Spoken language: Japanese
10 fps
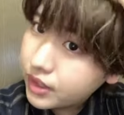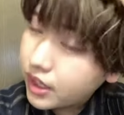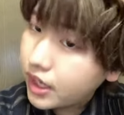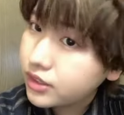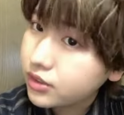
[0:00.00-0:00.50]

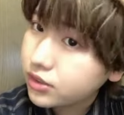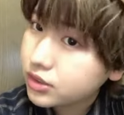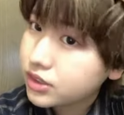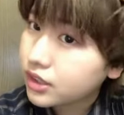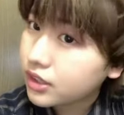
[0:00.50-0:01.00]
アイドルとし
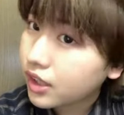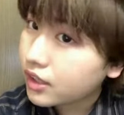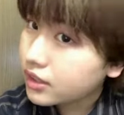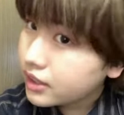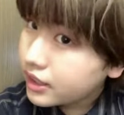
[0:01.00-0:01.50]
てはっていうか
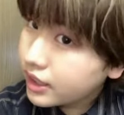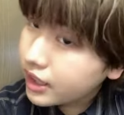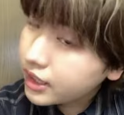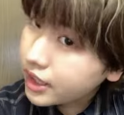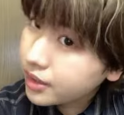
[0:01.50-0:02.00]

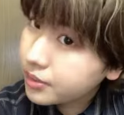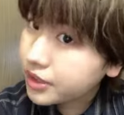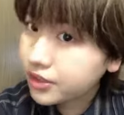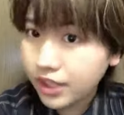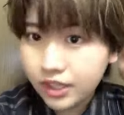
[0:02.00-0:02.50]

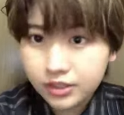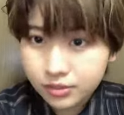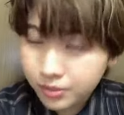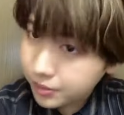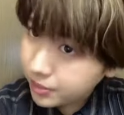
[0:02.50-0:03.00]
エーケービー の
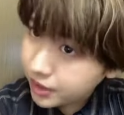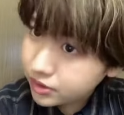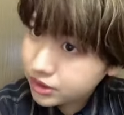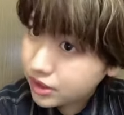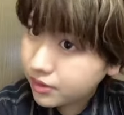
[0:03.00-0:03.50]
アイメンバーと
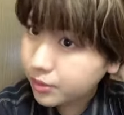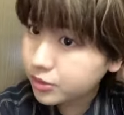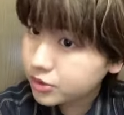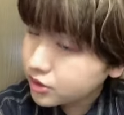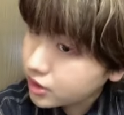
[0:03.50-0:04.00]
してはも
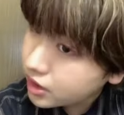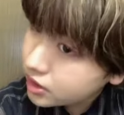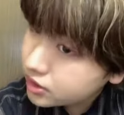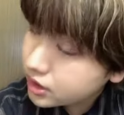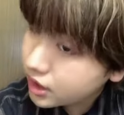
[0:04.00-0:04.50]
うちょっと長
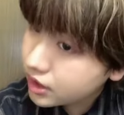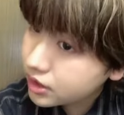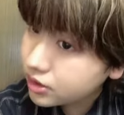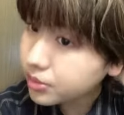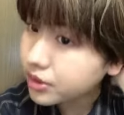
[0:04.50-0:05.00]
くいたいな
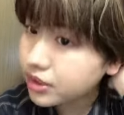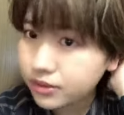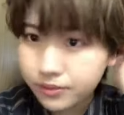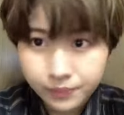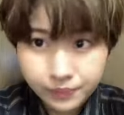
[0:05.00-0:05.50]
と思うけど、
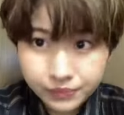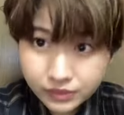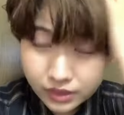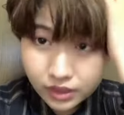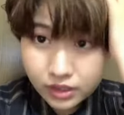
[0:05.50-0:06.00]

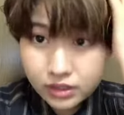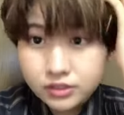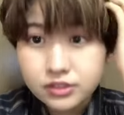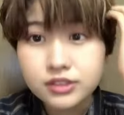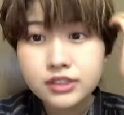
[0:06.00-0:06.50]

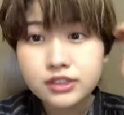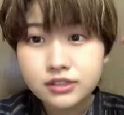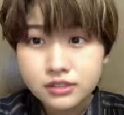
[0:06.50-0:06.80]
普通に